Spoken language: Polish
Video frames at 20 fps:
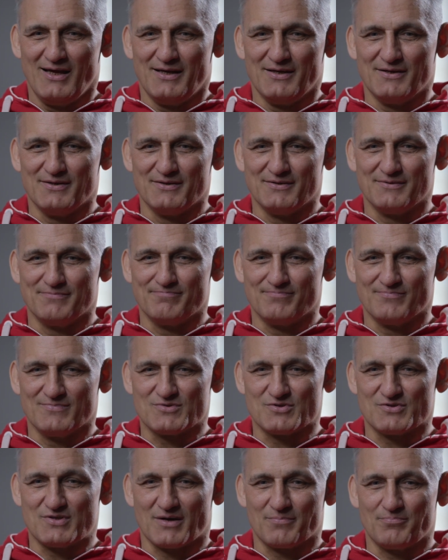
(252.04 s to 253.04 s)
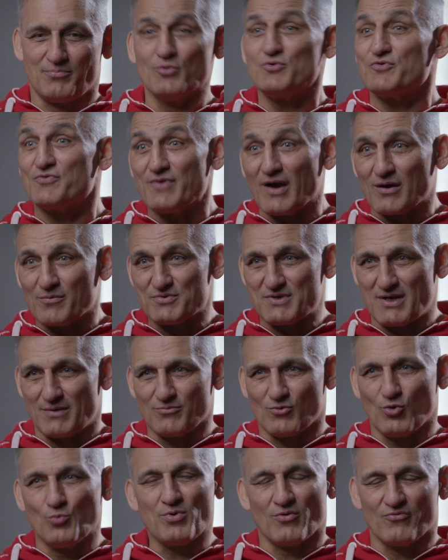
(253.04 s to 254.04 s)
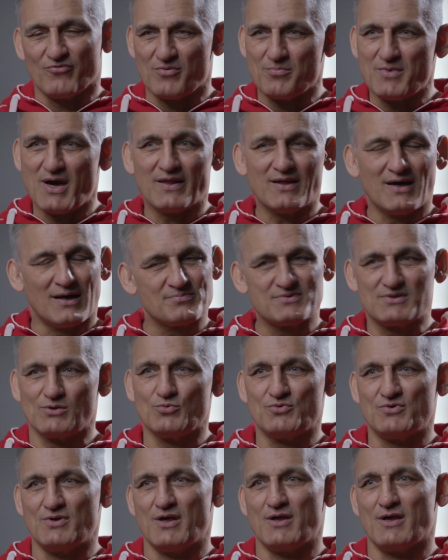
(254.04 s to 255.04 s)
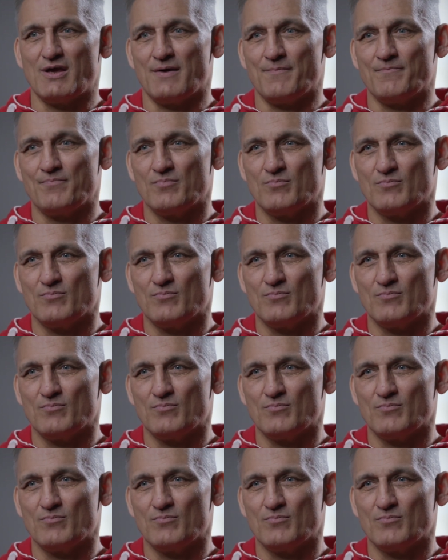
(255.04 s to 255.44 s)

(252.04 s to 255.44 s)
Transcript: Y, że tak pójść w jakąś tam głupią wymianę, absolutnie nie.